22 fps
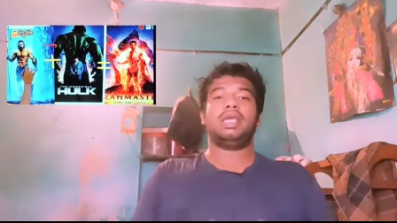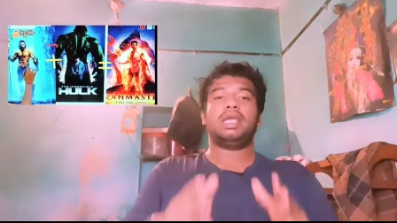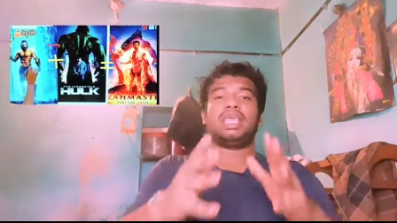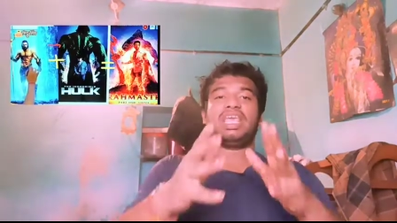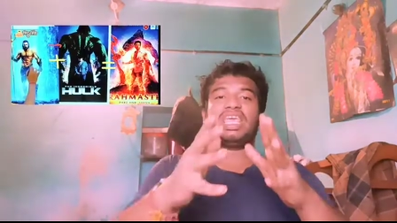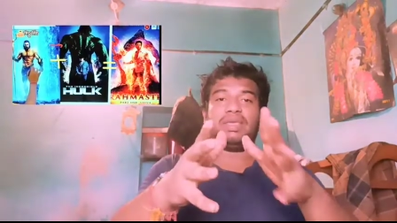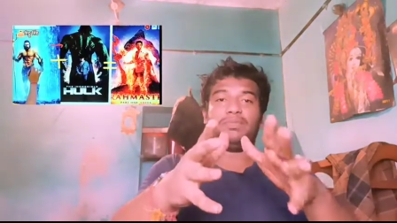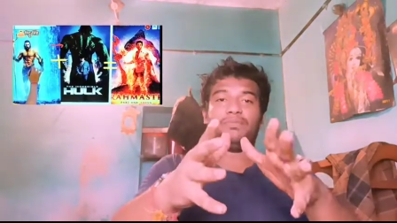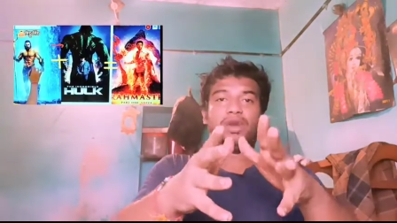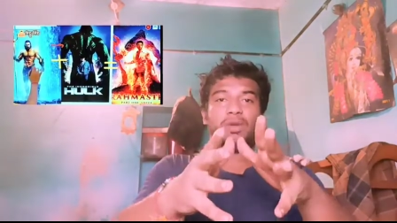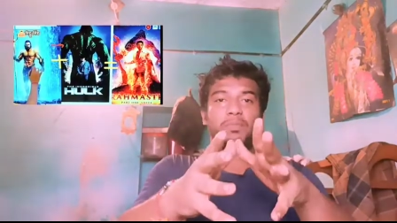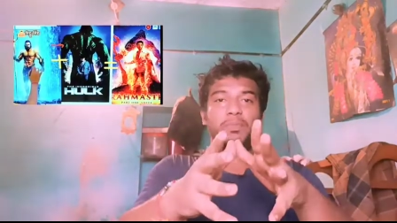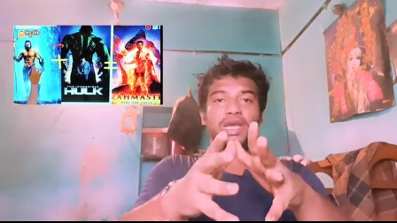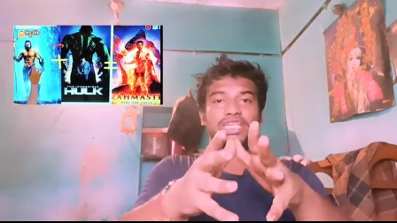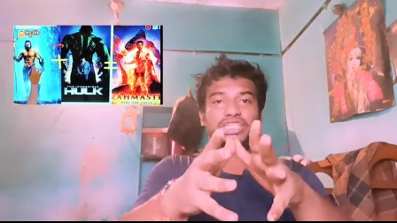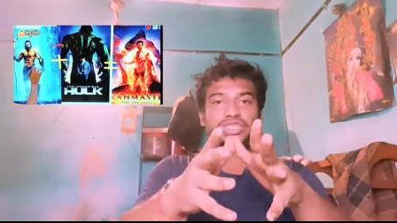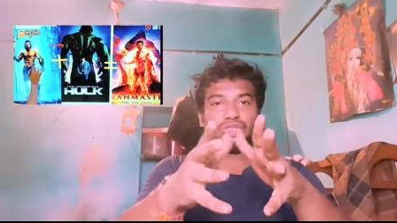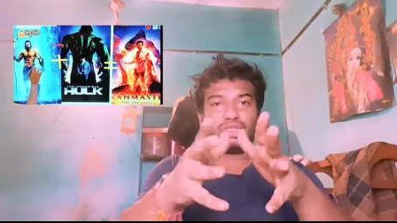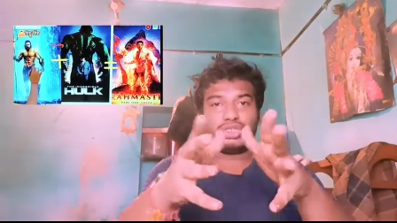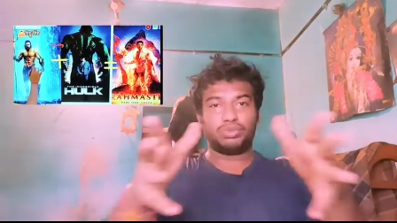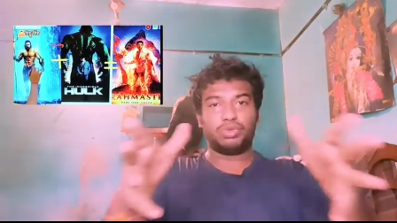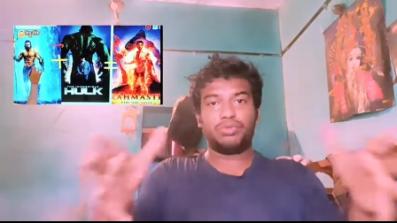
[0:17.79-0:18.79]
कि
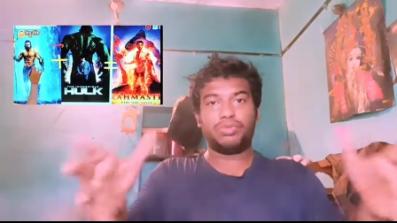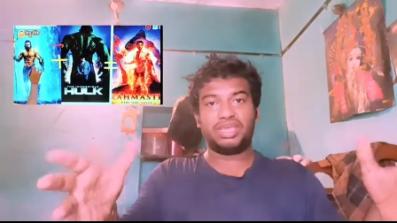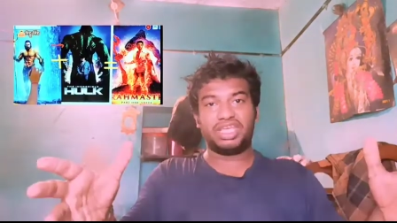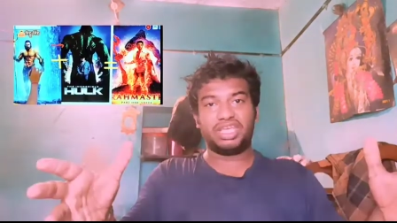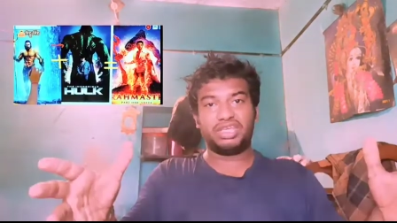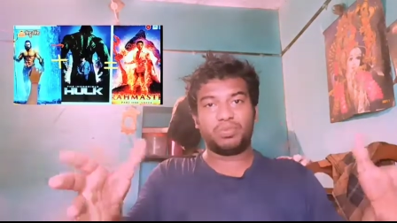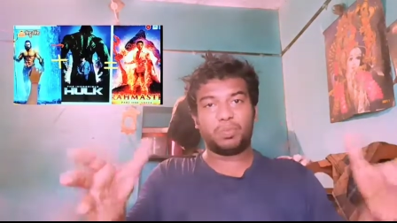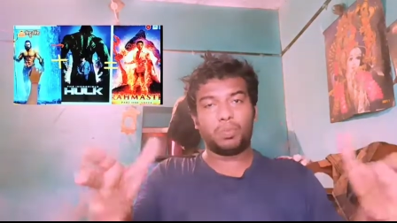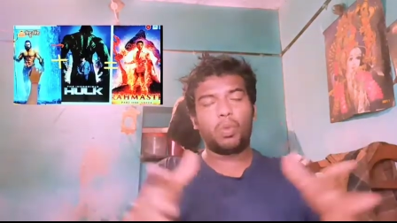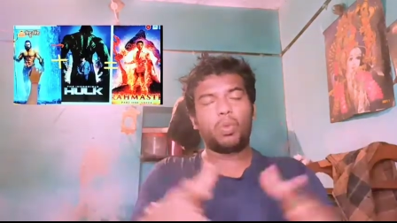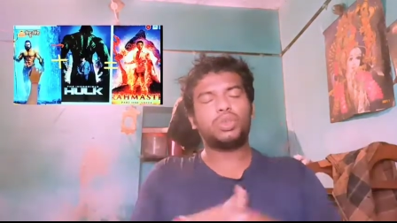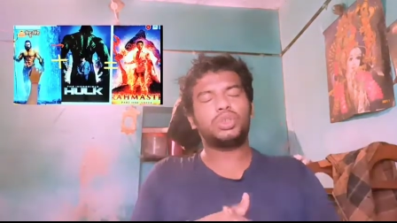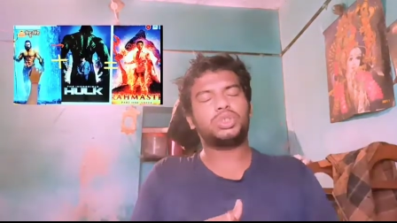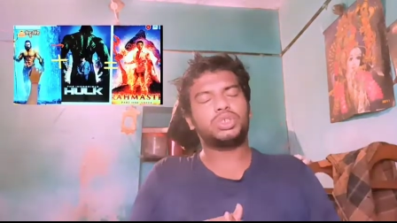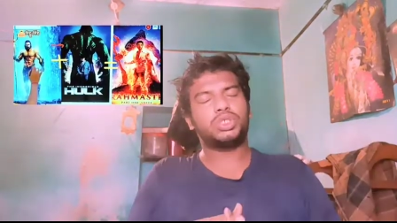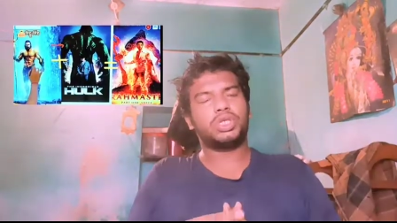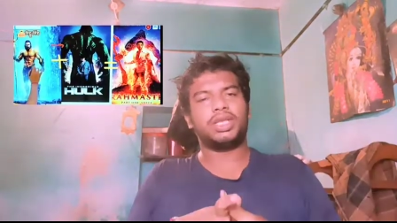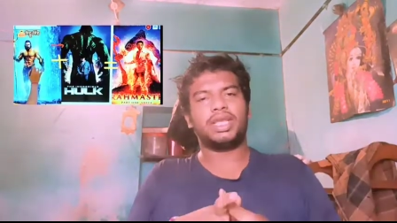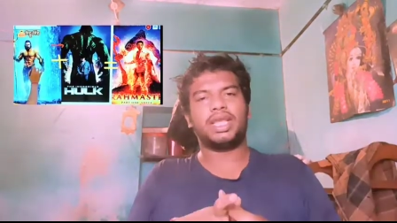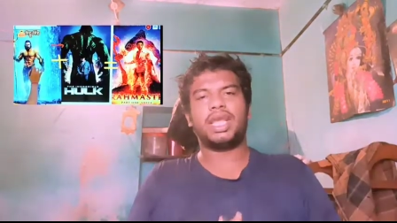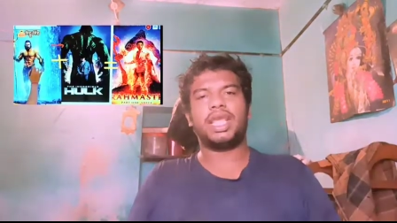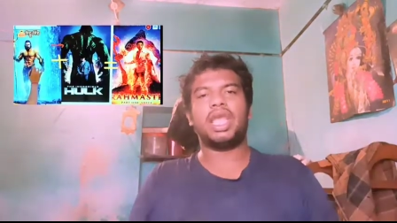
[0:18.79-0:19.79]
ब्रह्मास्त्र मूवी की जो
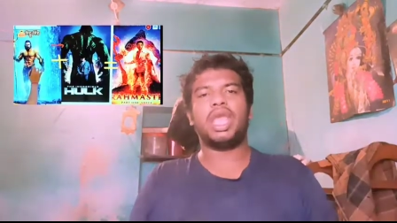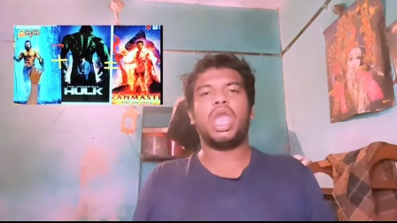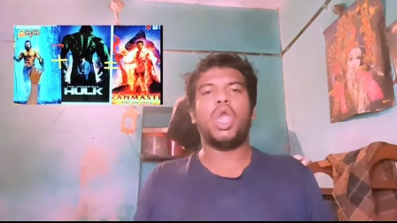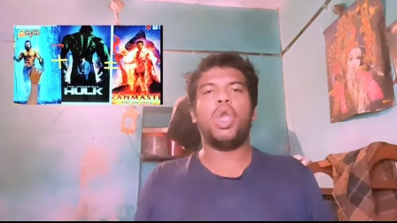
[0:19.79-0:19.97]
पोस्टर है